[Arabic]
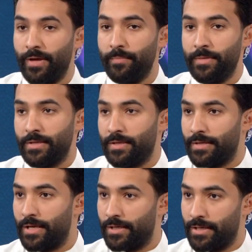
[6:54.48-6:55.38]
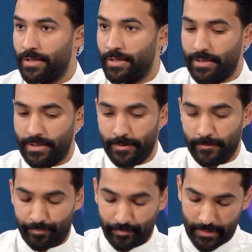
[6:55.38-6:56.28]
أهمية التاريخ آه،
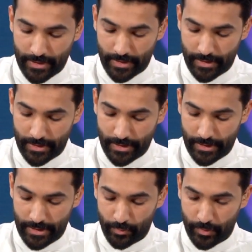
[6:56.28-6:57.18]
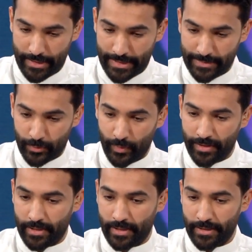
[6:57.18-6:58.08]
اللي لازم
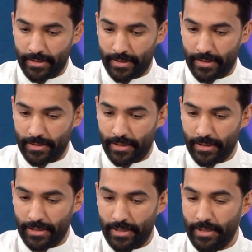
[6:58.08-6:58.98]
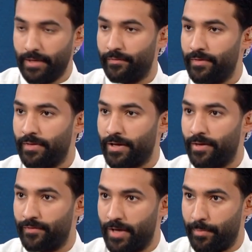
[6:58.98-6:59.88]
نوثقه كتاريخ العائلة في إذا
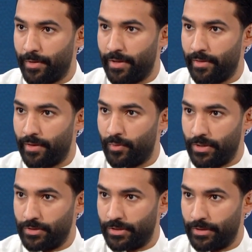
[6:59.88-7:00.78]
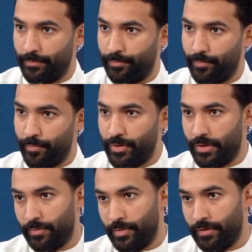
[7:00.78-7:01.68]
كان في أمراض أو أي شيء
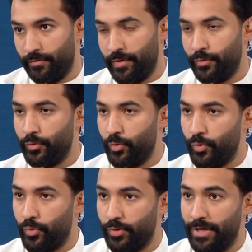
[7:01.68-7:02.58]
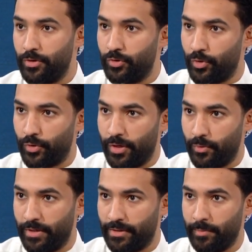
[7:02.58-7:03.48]
من من الفرد وكدكتور او
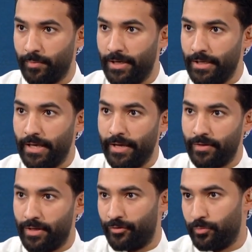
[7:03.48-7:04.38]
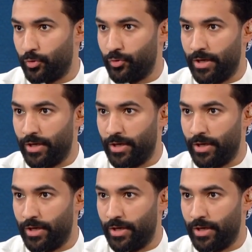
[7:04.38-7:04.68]
كطبيب عائله حتى لازم يكون